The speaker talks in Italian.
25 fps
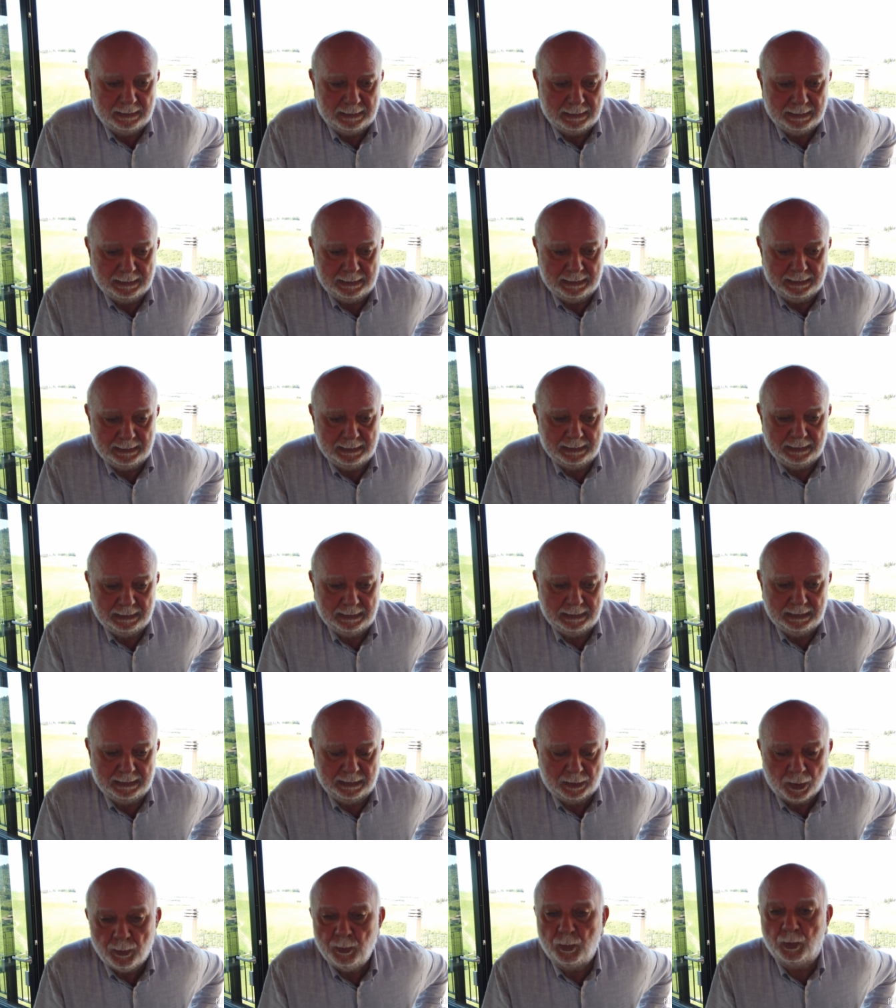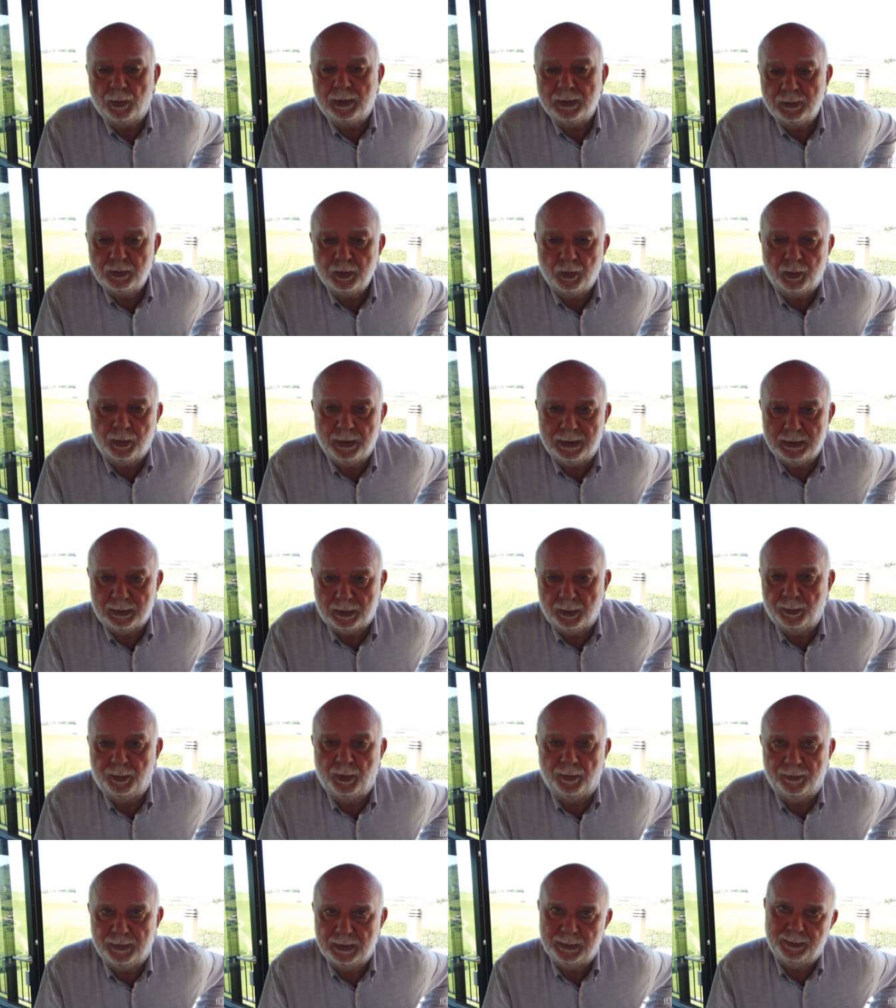E comunque su
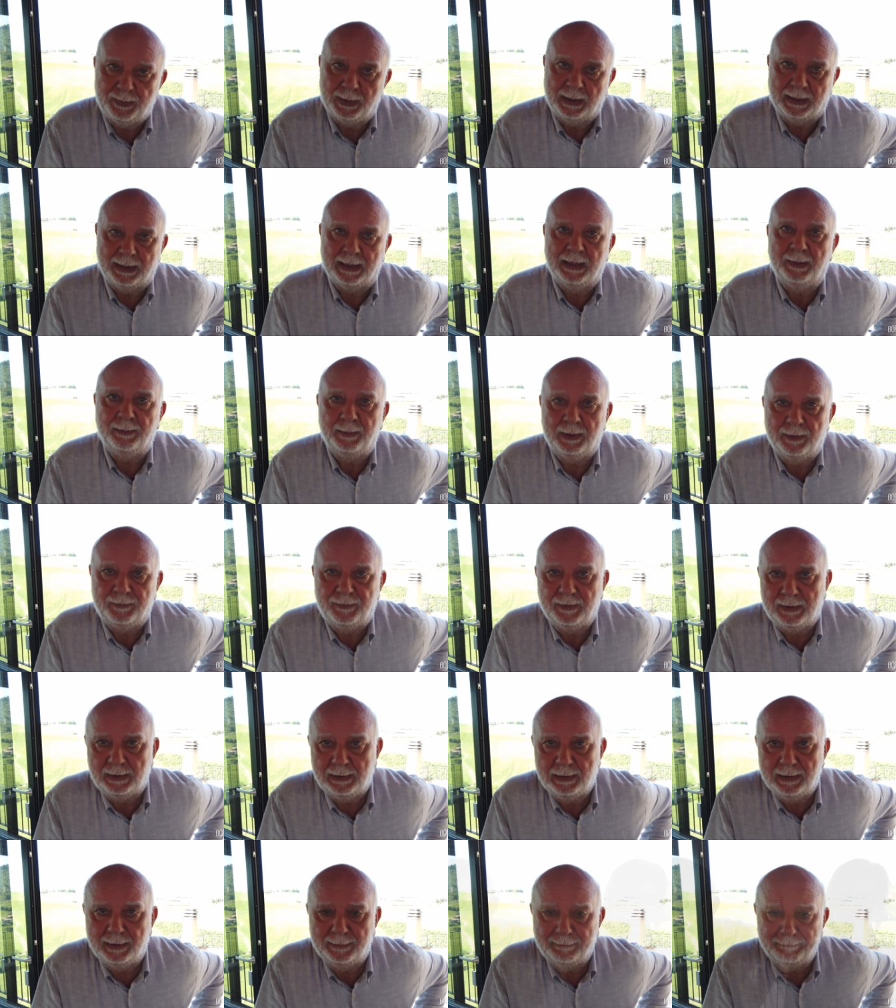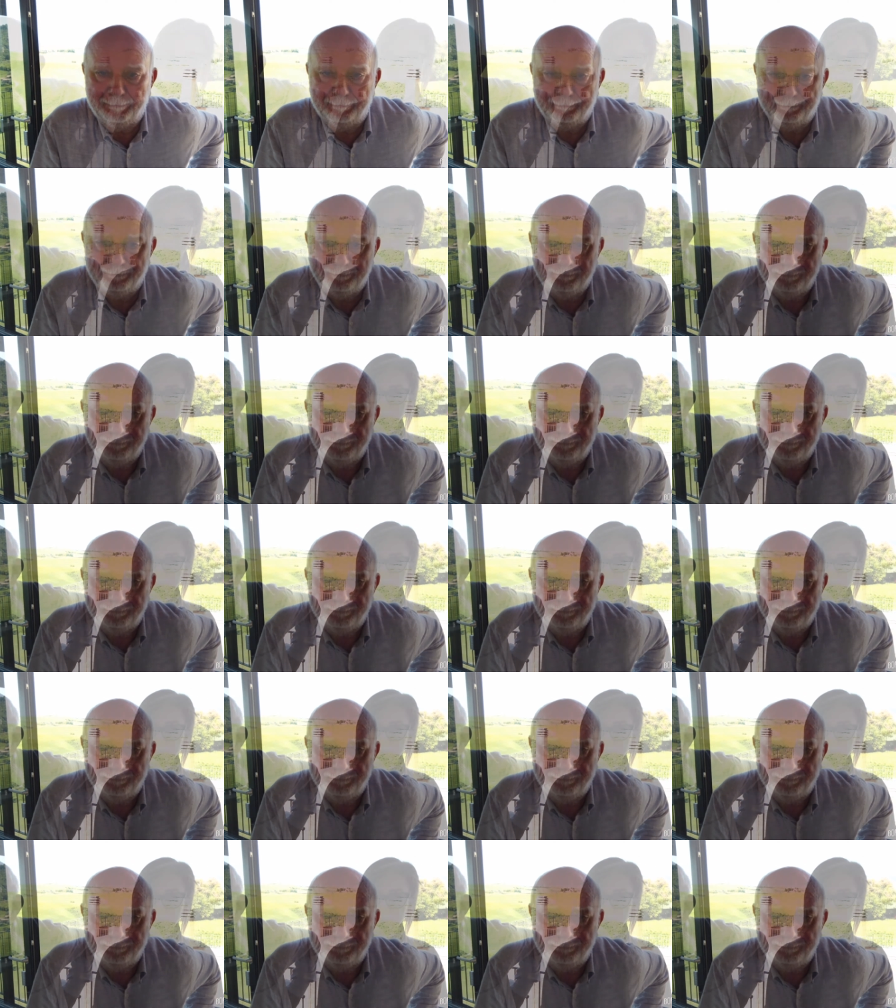questo poi vi spiegherà mia figlia.